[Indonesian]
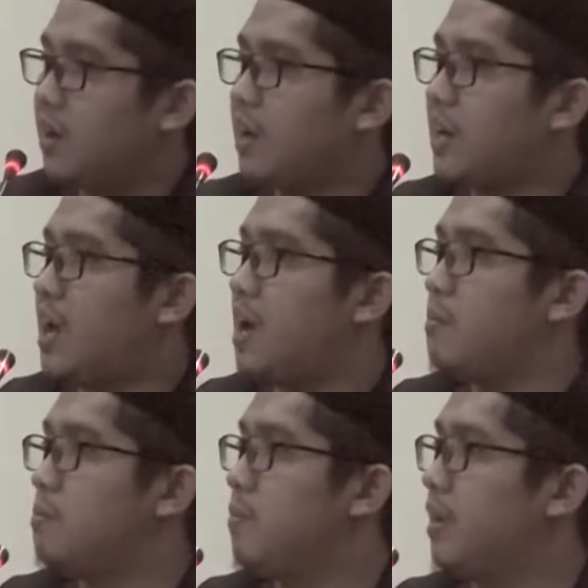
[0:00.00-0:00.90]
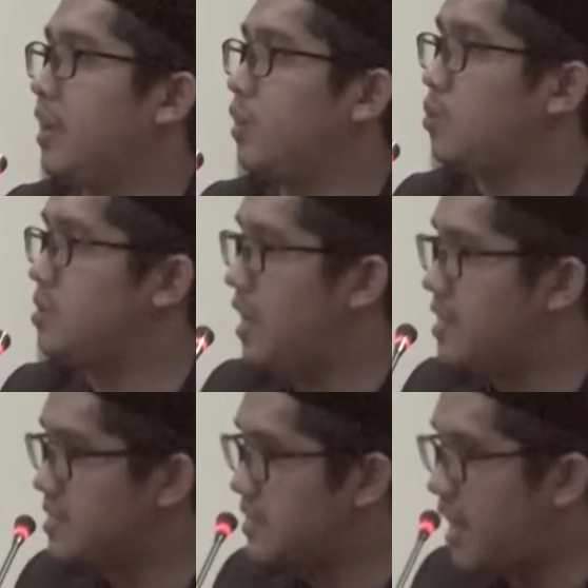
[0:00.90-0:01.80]
Karena begitu
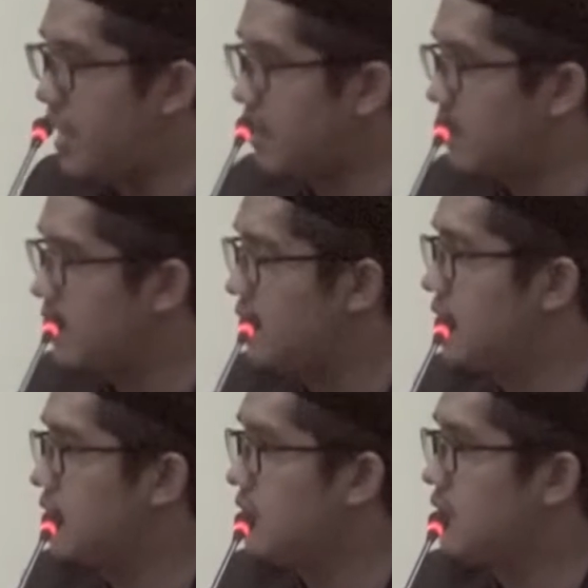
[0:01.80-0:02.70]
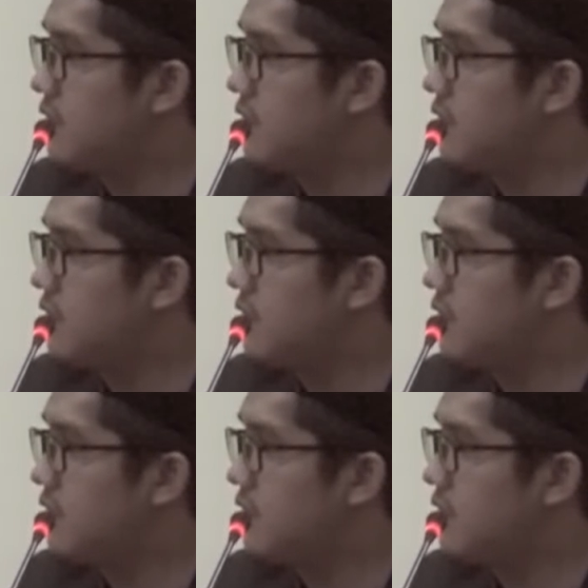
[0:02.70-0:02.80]
jelasnya ayatnya.